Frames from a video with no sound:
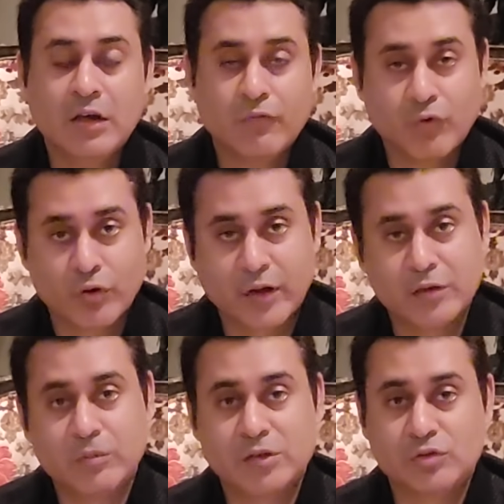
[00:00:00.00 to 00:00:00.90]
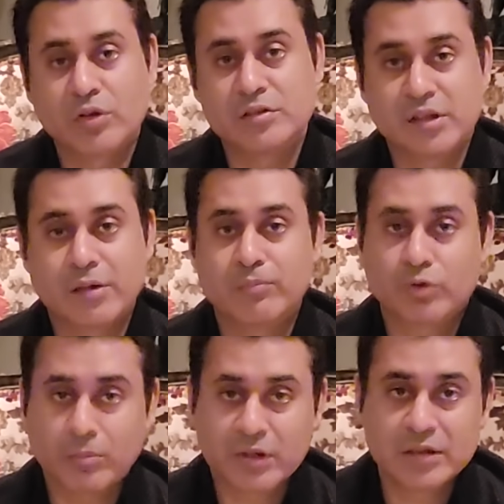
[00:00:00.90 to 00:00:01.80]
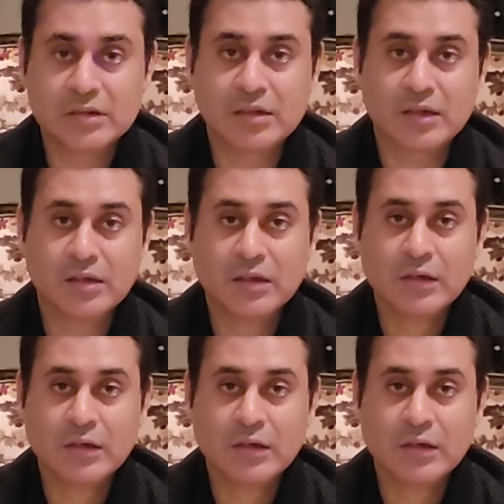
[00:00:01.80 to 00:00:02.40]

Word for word: वो रहनमा जो कि ज़रा प्रोमिनेंट था